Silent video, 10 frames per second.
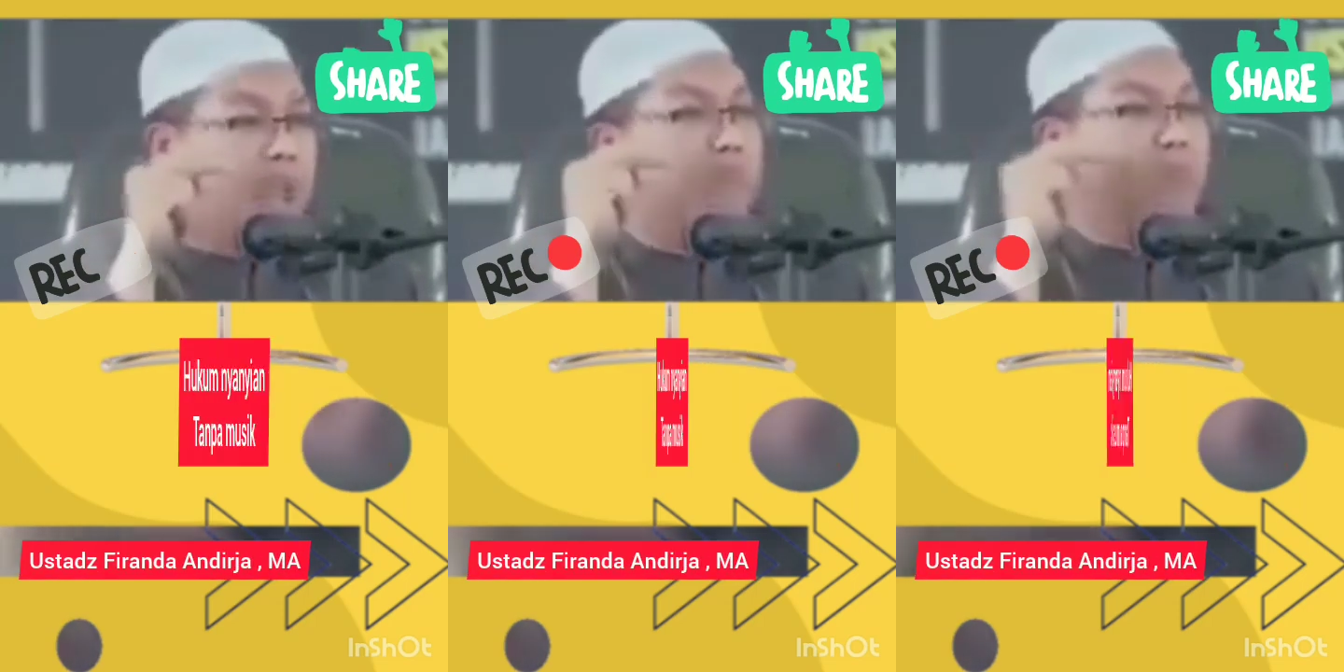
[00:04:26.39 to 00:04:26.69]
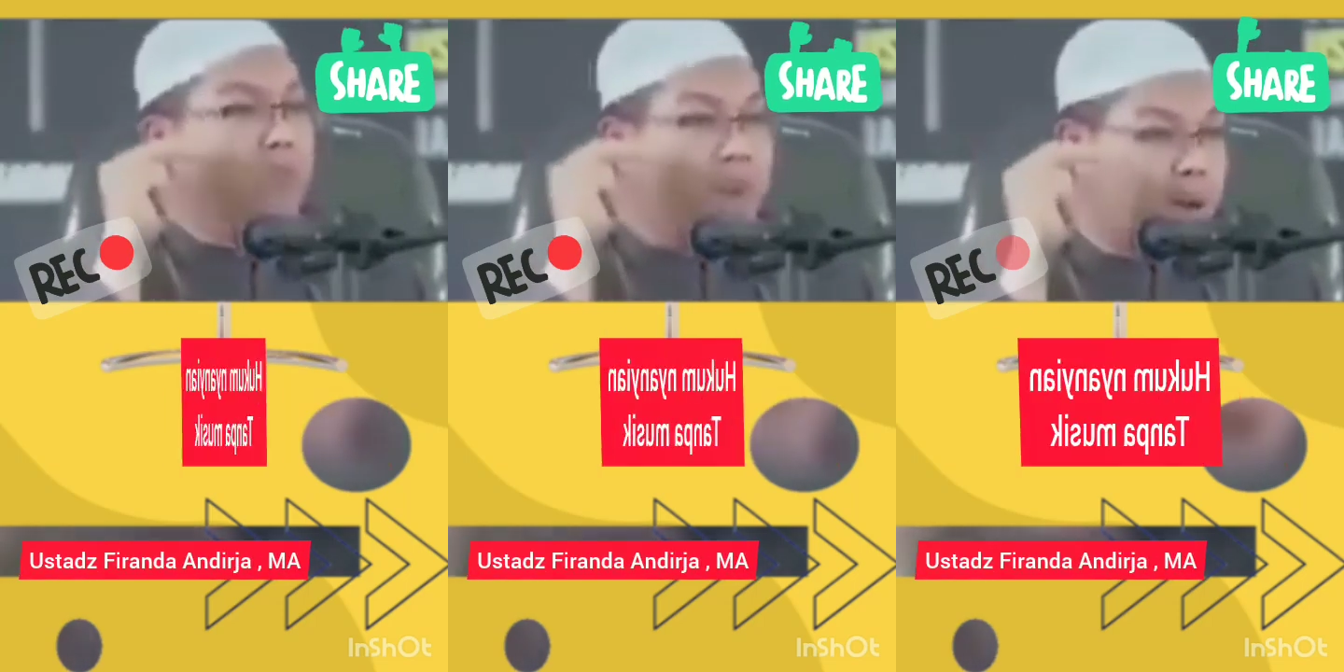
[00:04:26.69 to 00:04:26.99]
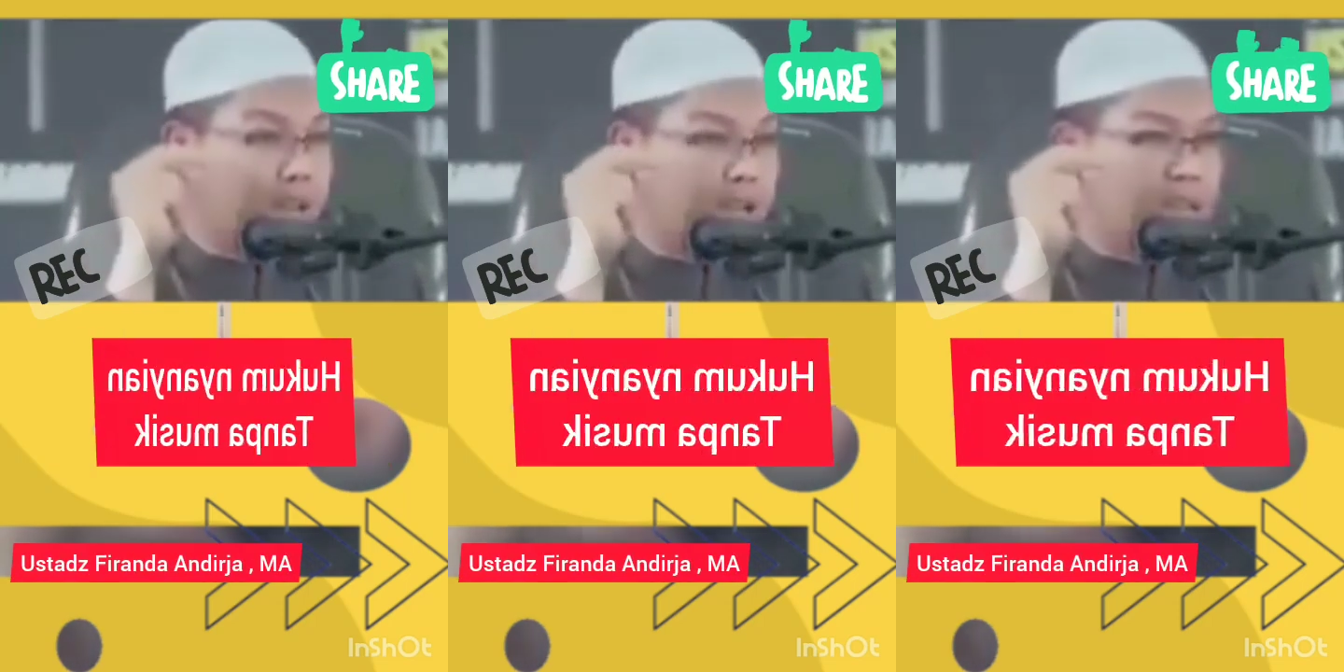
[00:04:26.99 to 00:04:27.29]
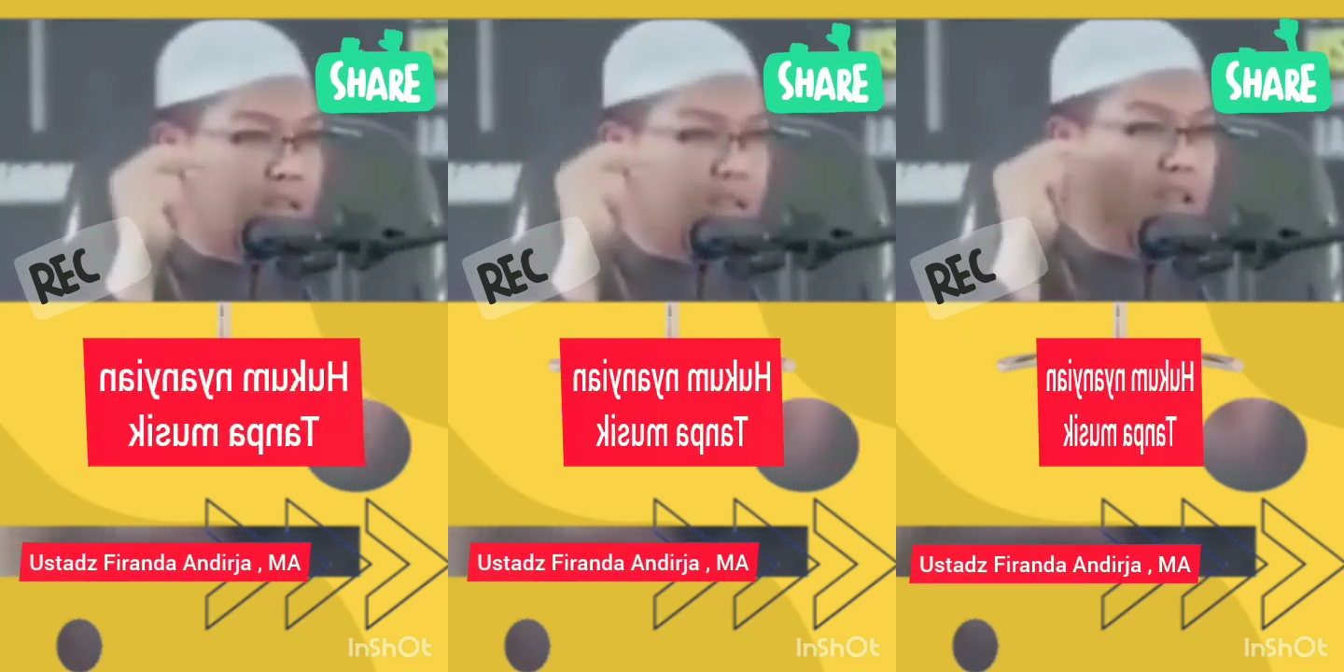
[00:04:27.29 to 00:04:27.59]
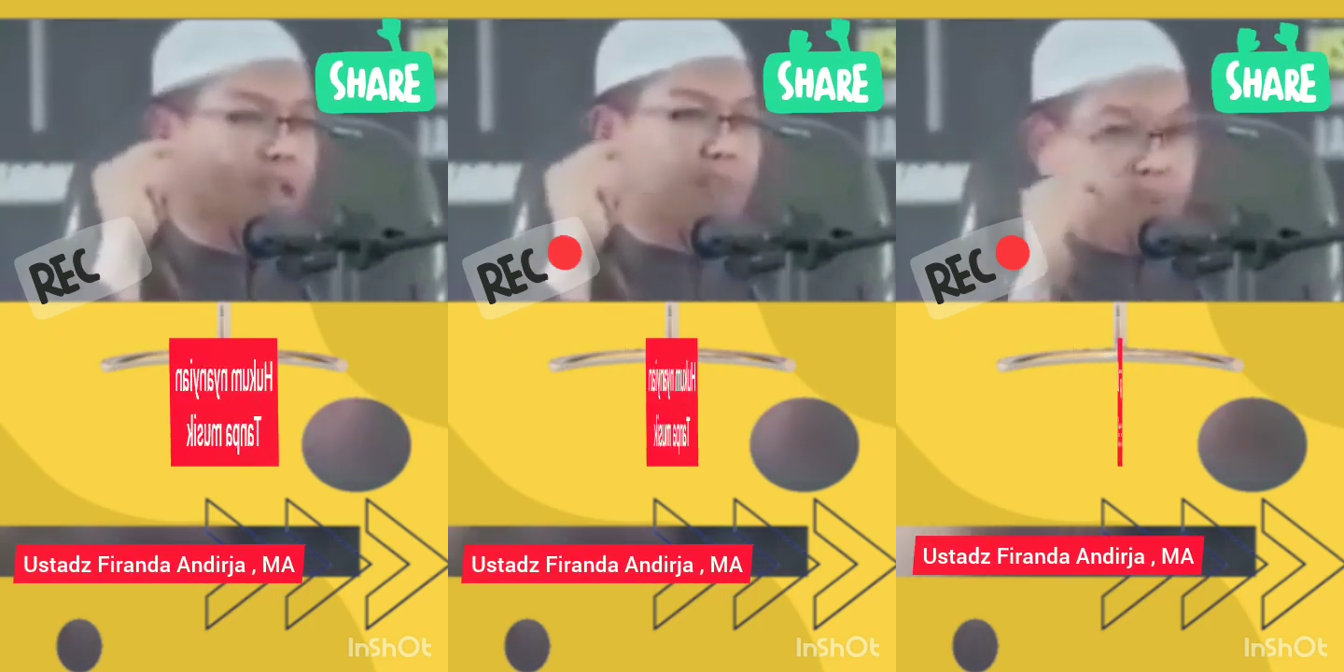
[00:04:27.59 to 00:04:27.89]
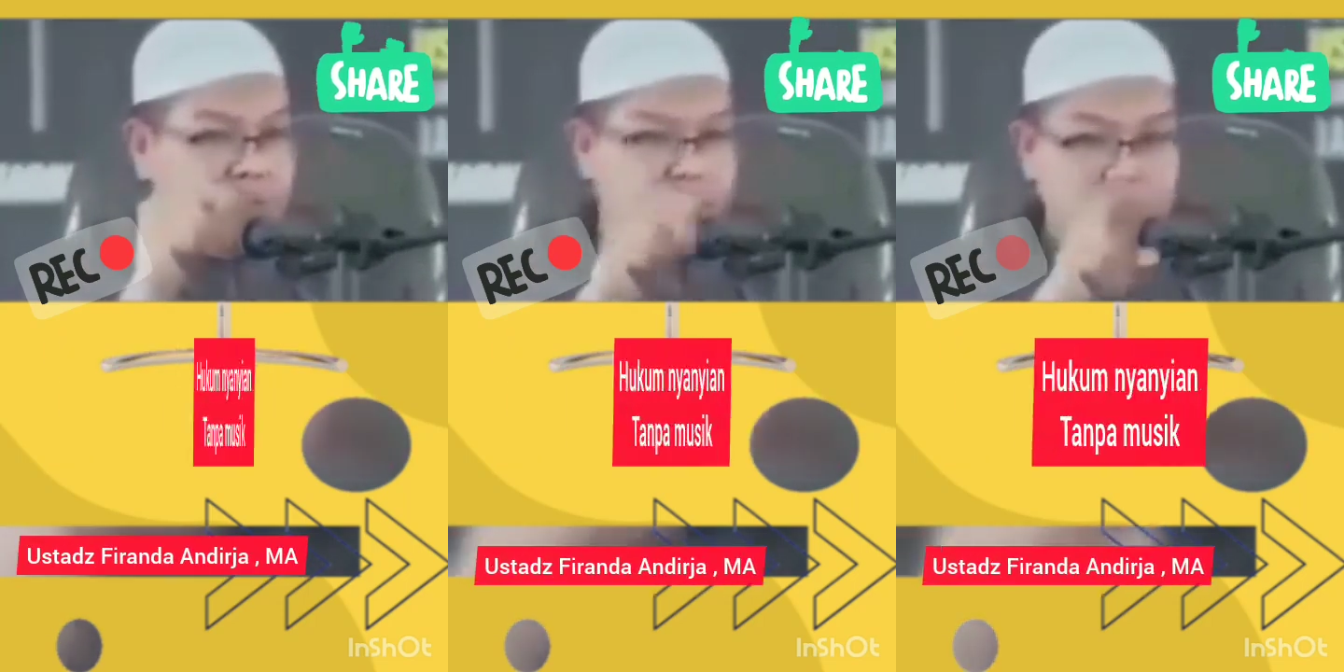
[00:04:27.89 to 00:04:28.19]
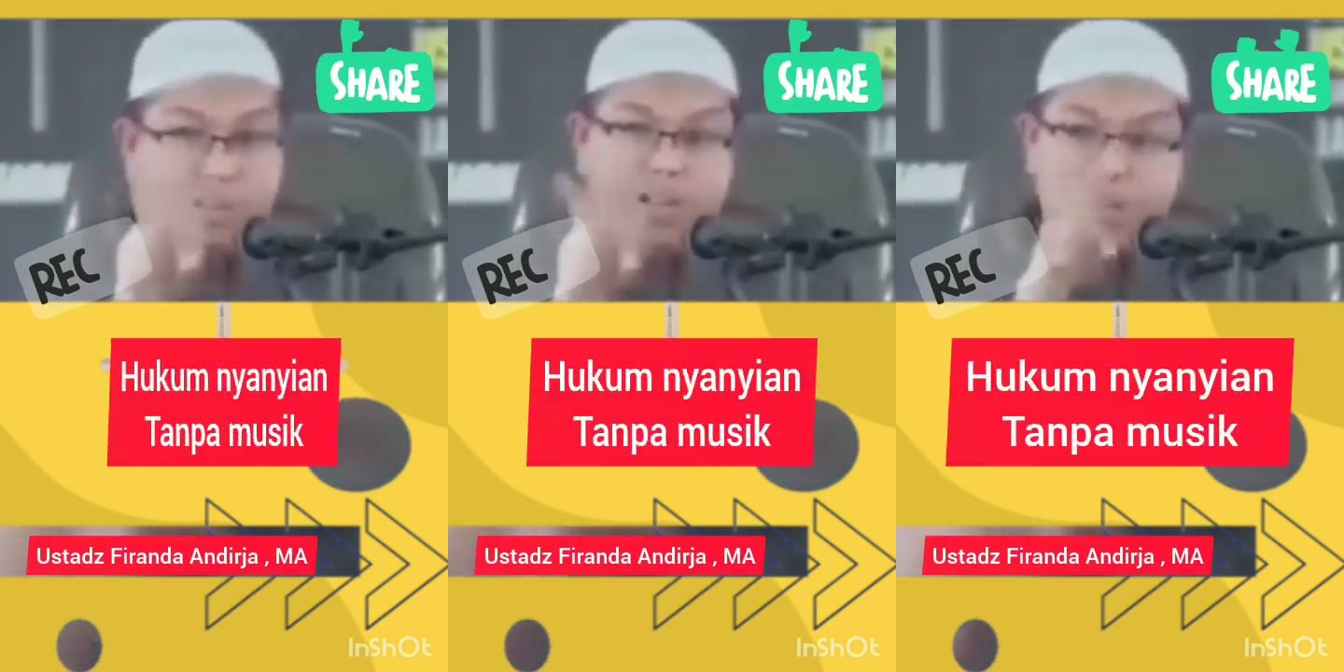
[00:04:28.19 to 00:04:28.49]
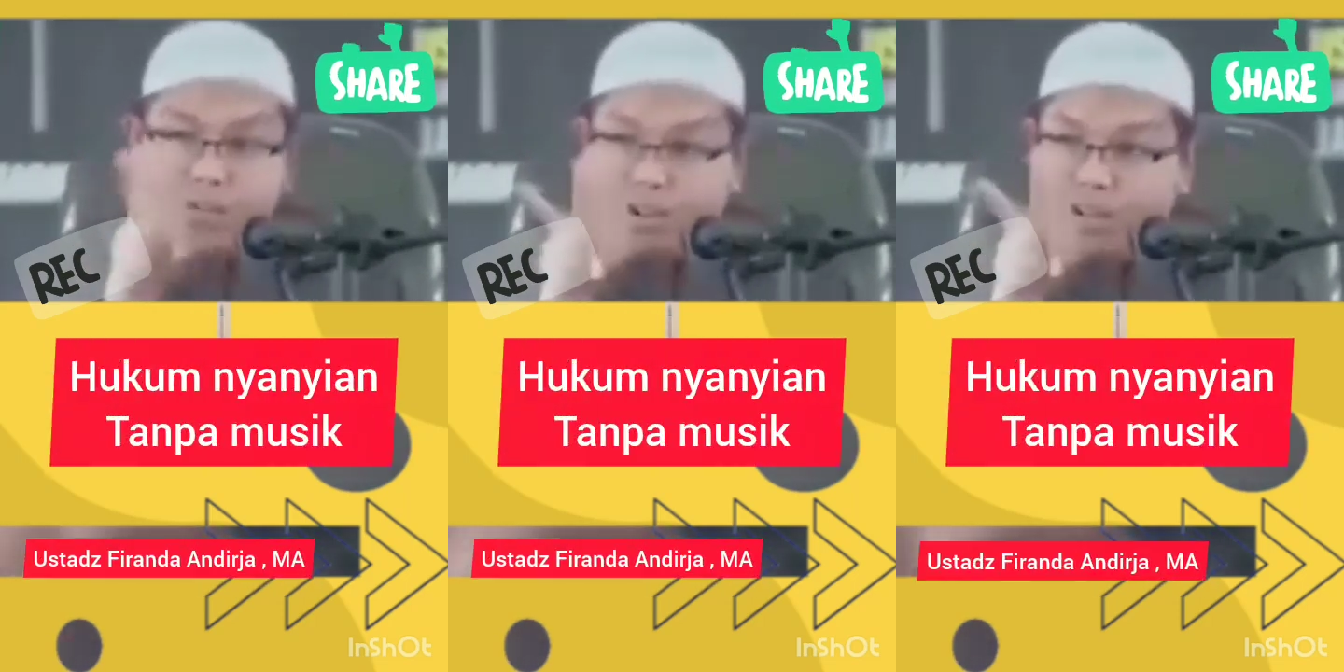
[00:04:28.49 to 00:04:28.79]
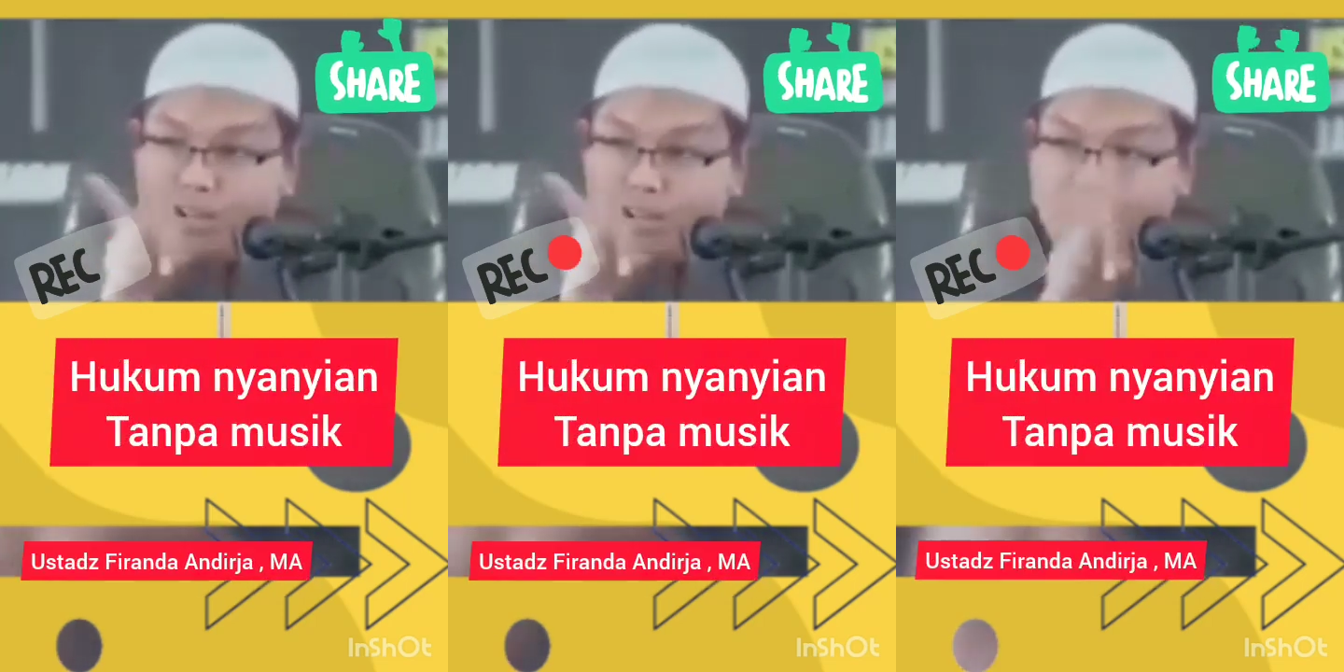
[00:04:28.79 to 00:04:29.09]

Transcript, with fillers: dalam Fatul Bari karangan Ibnu Rajab Fatul Bari ada dua